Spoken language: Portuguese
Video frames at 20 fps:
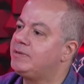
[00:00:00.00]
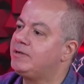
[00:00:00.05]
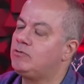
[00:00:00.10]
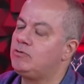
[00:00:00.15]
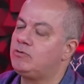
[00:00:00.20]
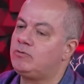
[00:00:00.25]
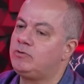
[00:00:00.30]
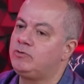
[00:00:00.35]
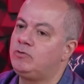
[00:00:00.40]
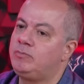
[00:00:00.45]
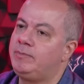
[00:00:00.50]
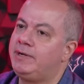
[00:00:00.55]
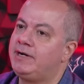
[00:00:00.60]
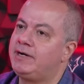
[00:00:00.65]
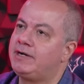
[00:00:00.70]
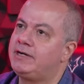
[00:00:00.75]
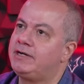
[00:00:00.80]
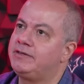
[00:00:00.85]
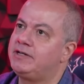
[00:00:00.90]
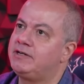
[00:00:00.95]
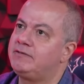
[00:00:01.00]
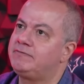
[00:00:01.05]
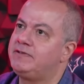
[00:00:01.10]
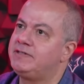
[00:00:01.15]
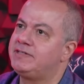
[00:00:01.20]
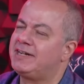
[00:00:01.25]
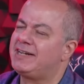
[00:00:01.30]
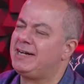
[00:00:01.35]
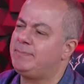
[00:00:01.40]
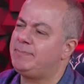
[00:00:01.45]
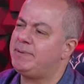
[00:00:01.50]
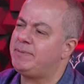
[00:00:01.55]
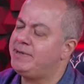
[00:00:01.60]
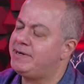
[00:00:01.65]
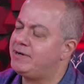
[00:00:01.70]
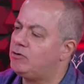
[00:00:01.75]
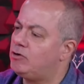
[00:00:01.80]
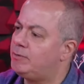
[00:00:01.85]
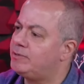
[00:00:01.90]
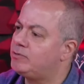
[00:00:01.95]
Porque quando o Maracanã fez aquela
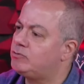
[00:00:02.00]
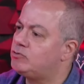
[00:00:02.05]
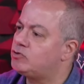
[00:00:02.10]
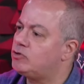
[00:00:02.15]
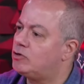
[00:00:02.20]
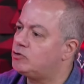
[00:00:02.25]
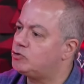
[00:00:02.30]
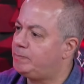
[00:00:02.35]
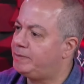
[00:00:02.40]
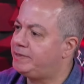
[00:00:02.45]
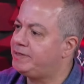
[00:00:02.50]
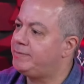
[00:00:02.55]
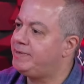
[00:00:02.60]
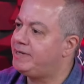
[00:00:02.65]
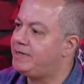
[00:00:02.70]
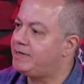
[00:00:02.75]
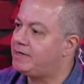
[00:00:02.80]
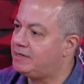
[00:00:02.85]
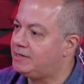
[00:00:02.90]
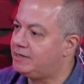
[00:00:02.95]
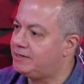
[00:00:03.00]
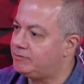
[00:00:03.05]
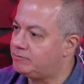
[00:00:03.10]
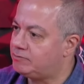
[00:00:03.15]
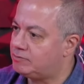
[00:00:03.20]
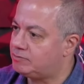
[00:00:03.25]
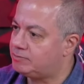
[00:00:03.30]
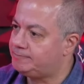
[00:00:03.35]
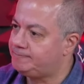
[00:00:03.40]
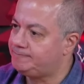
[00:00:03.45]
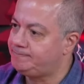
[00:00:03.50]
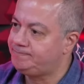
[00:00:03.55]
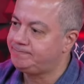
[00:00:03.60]
primeira obra dos Jogos Pan-Americanos,